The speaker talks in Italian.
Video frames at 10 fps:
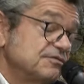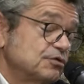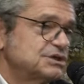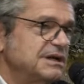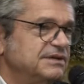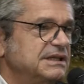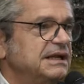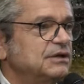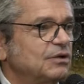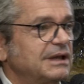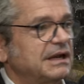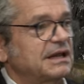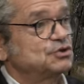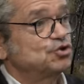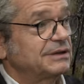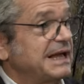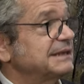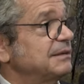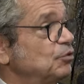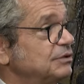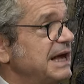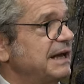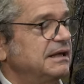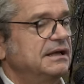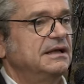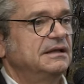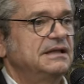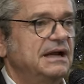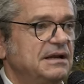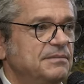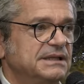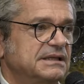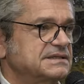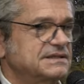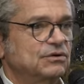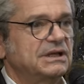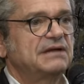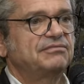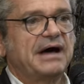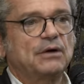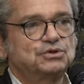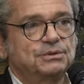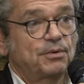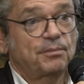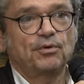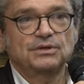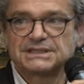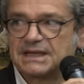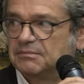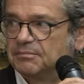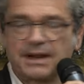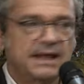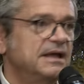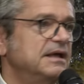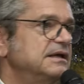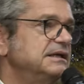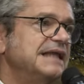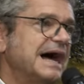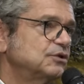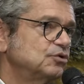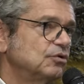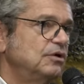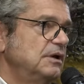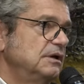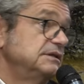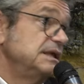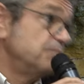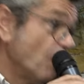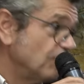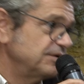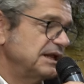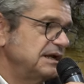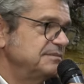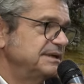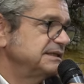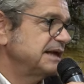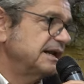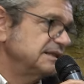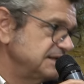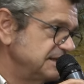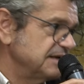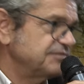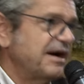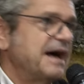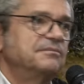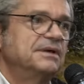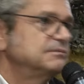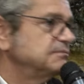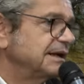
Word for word: forse l'avete letto, era la giornata mondiale dell'alimentazione, la FAO ci propone sempre il dato dei poveri alimentari, di chi ha fame,